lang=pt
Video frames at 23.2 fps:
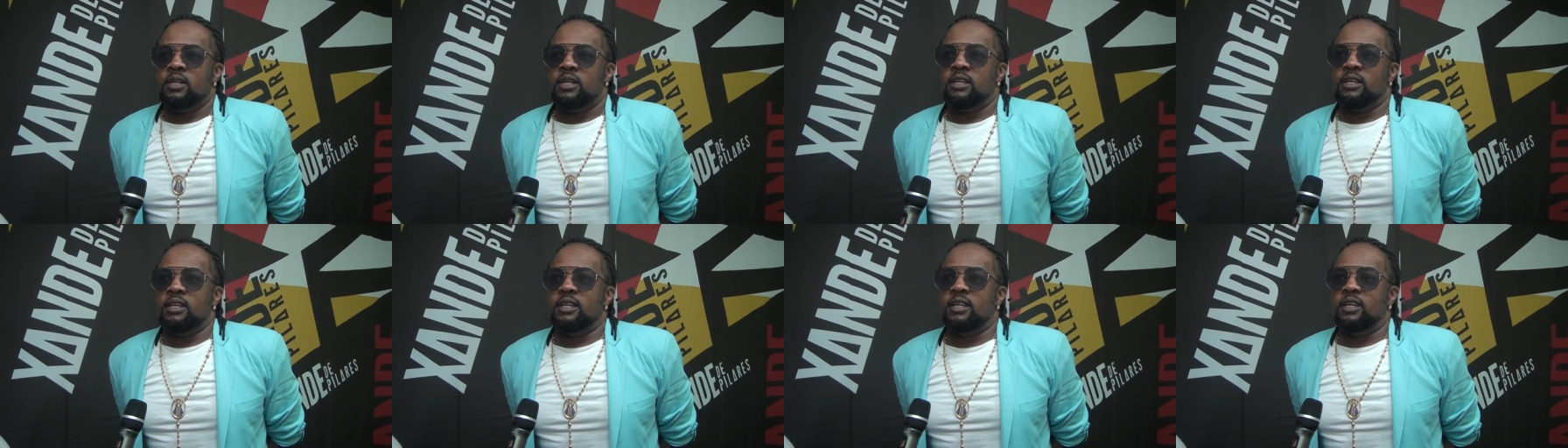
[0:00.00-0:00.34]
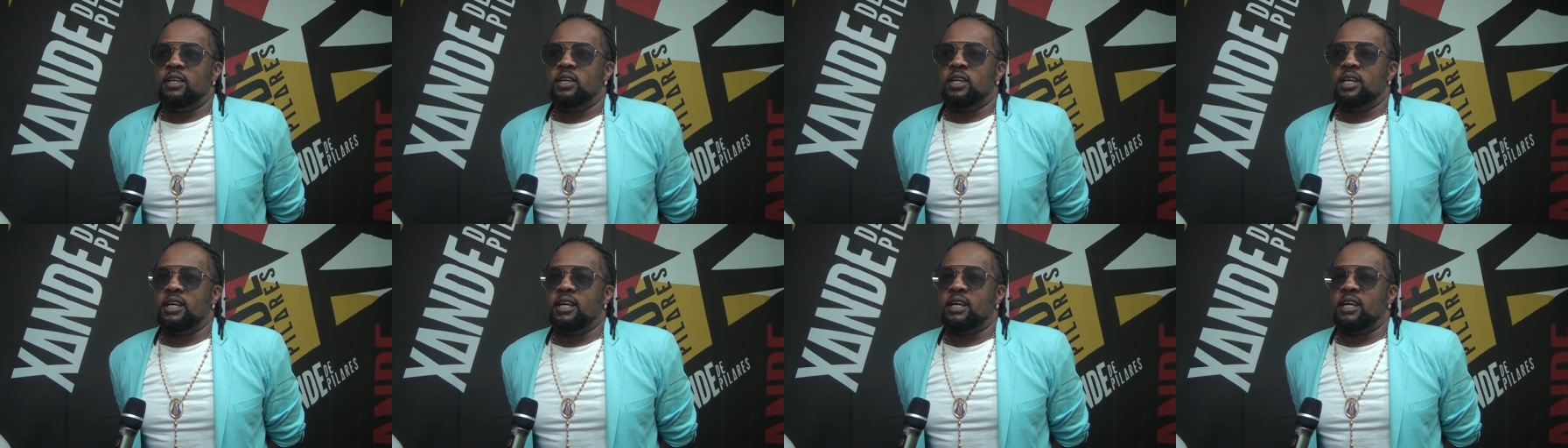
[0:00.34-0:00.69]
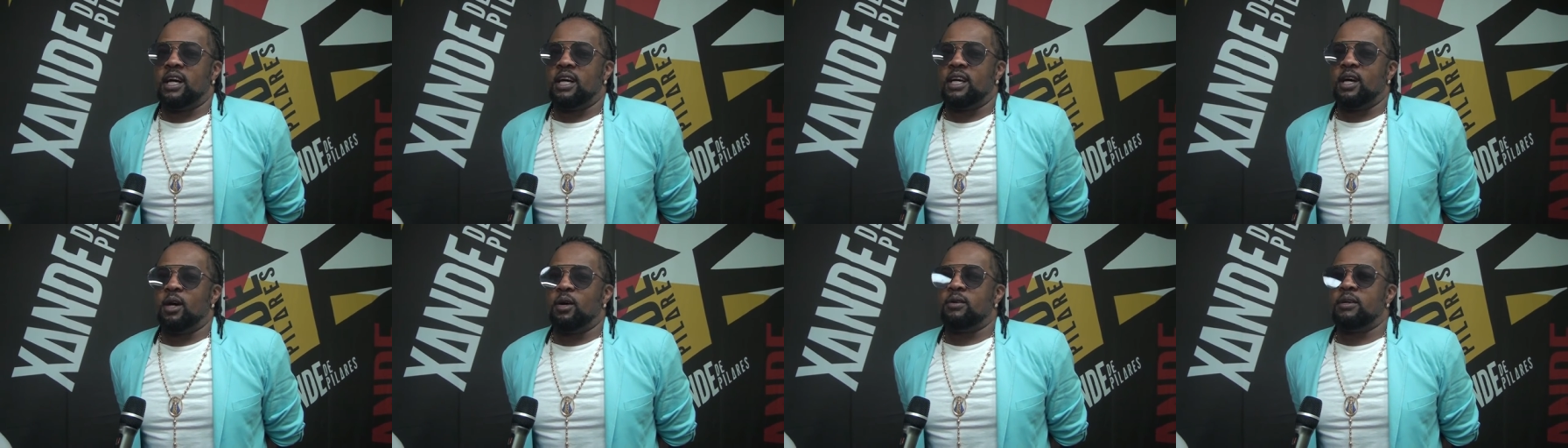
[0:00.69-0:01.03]
E
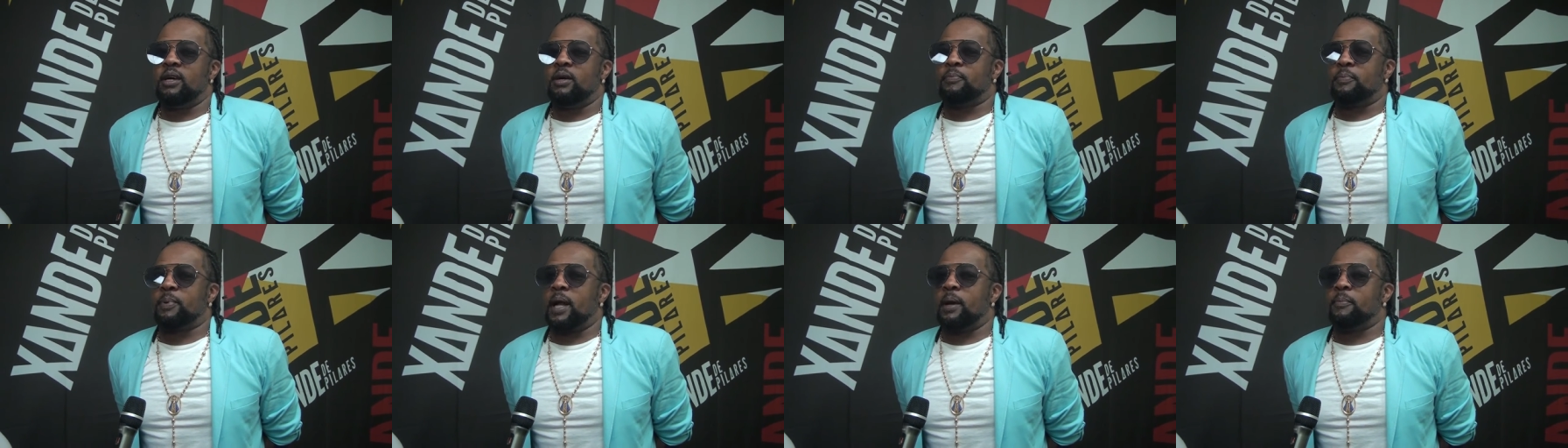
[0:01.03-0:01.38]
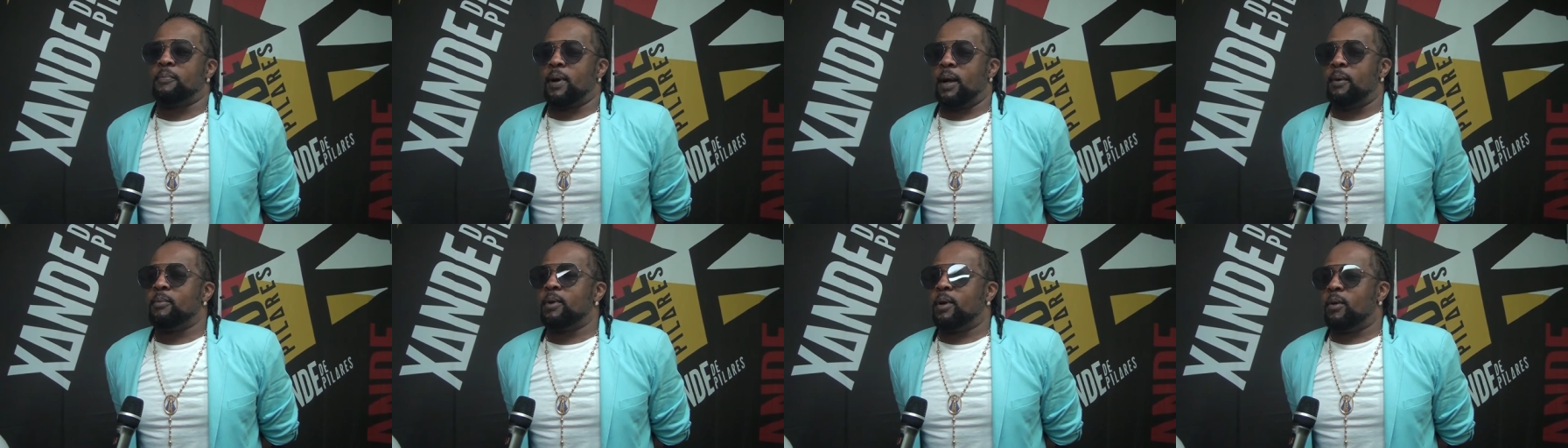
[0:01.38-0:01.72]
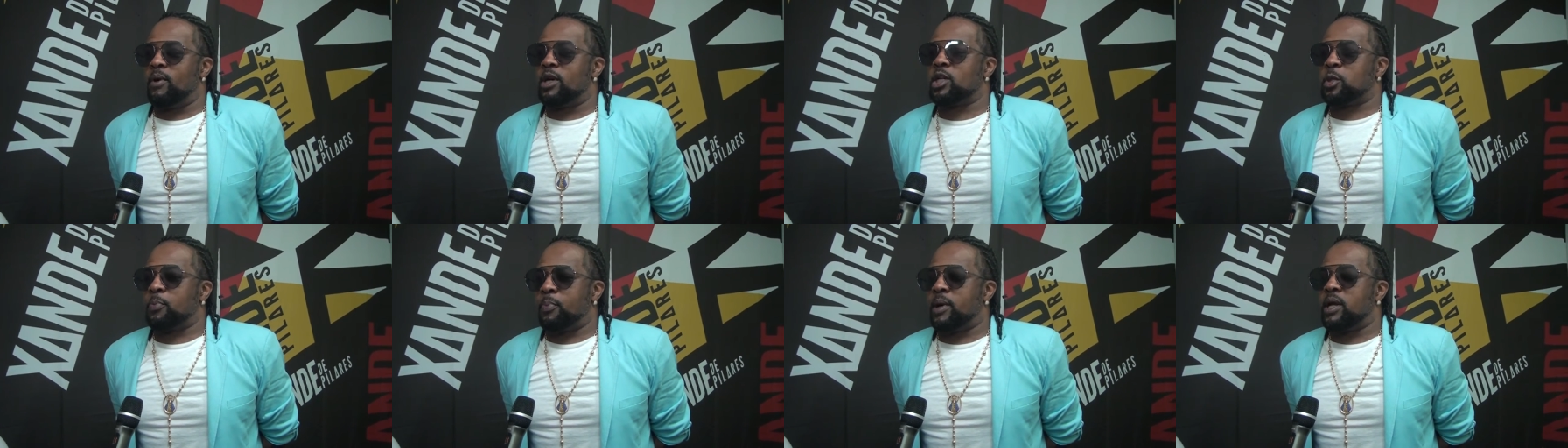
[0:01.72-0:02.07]
é, é, é pra, pra mim é
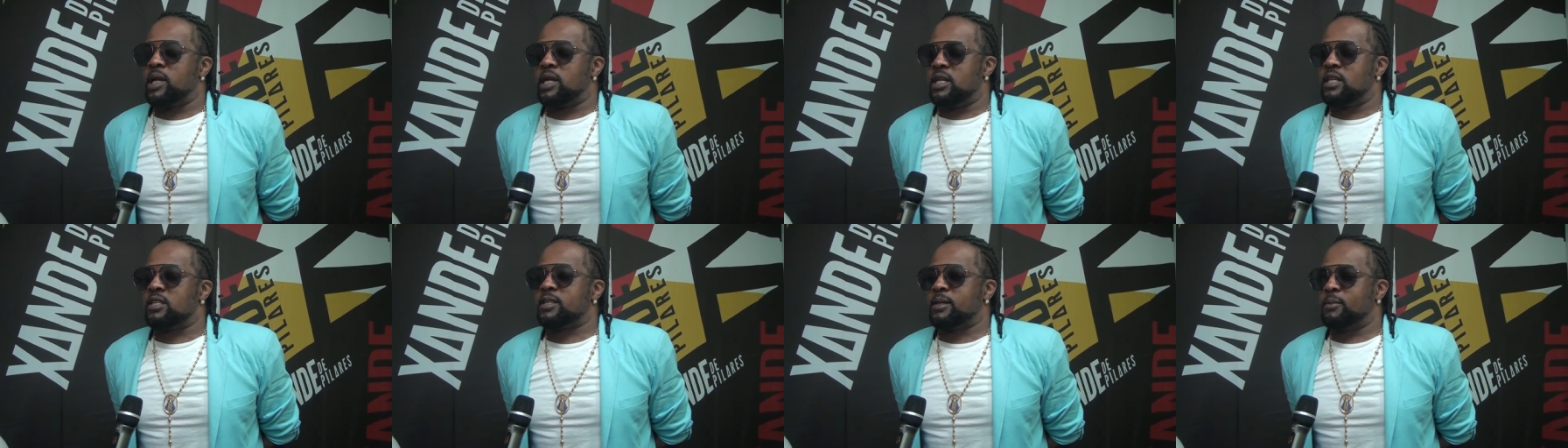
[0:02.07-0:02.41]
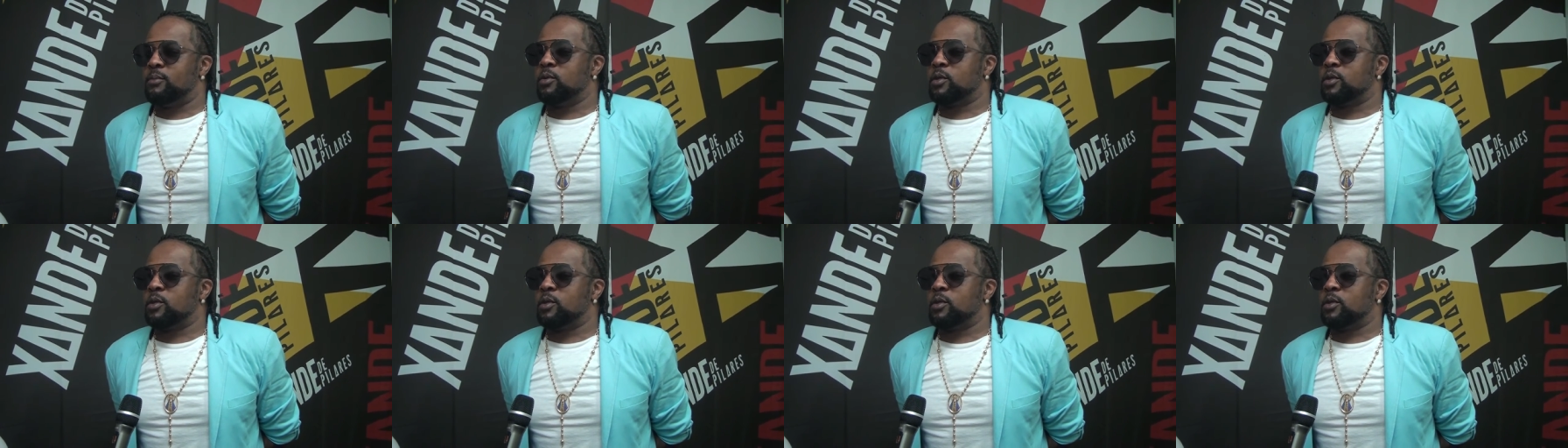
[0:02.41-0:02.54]
uma experiência